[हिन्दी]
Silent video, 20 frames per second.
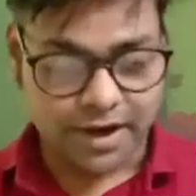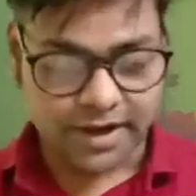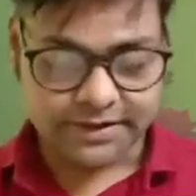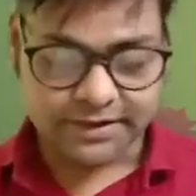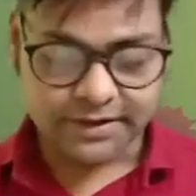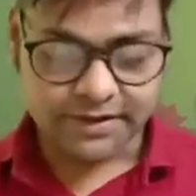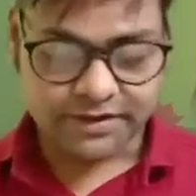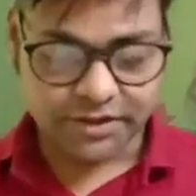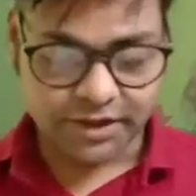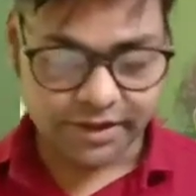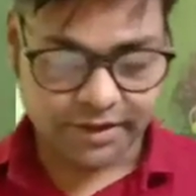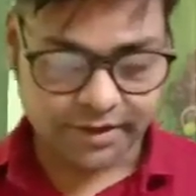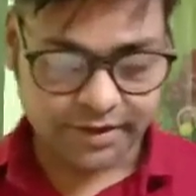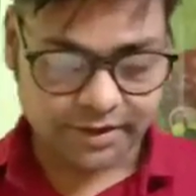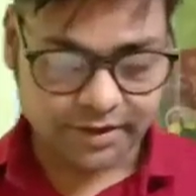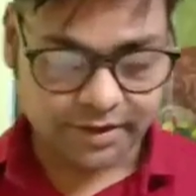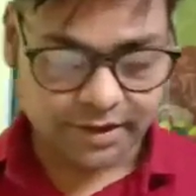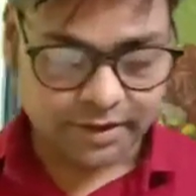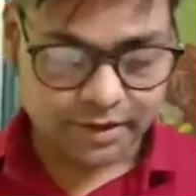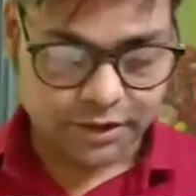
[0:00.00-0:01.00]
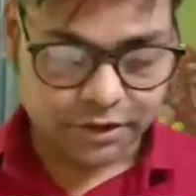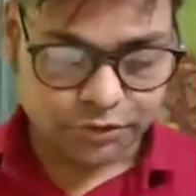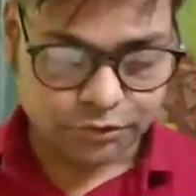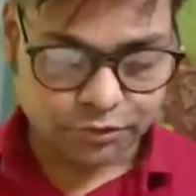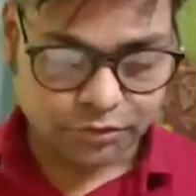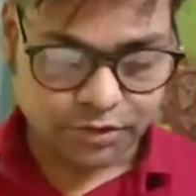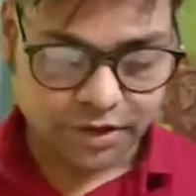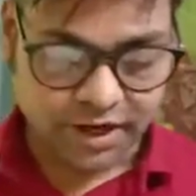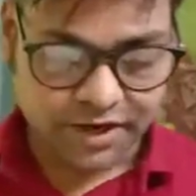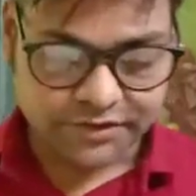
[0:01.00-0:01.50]
आता जा रहा है
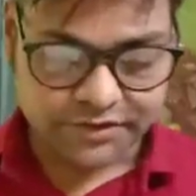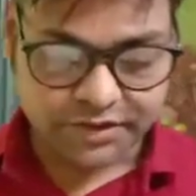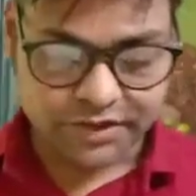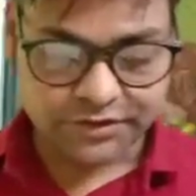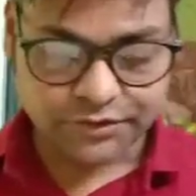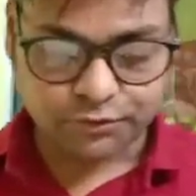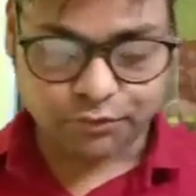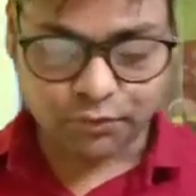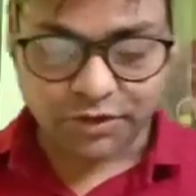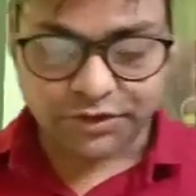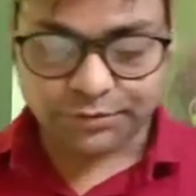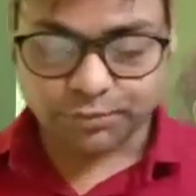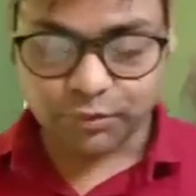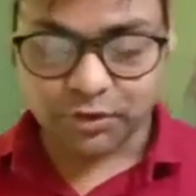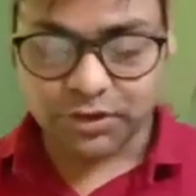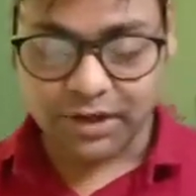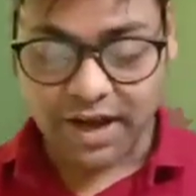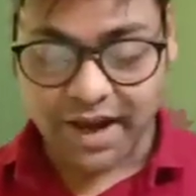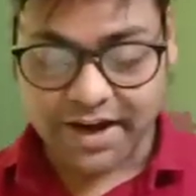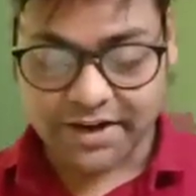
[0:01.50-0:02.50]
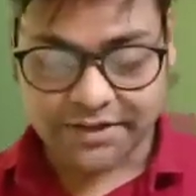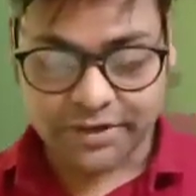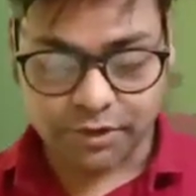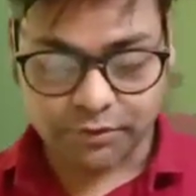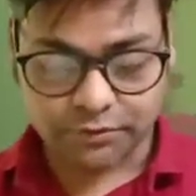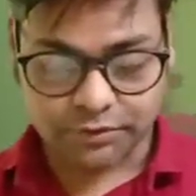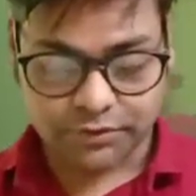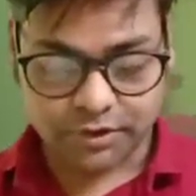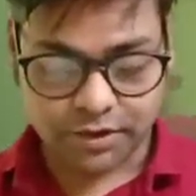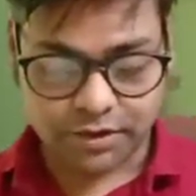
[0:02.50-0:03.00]
टू कास्ट हिज वॉशफुल आई
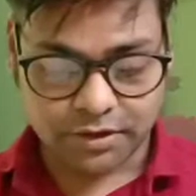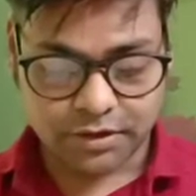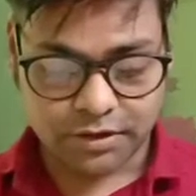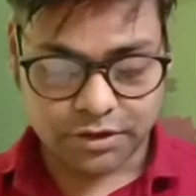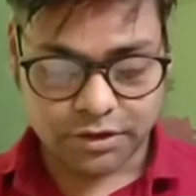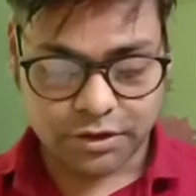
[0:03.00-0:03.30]
डाउन द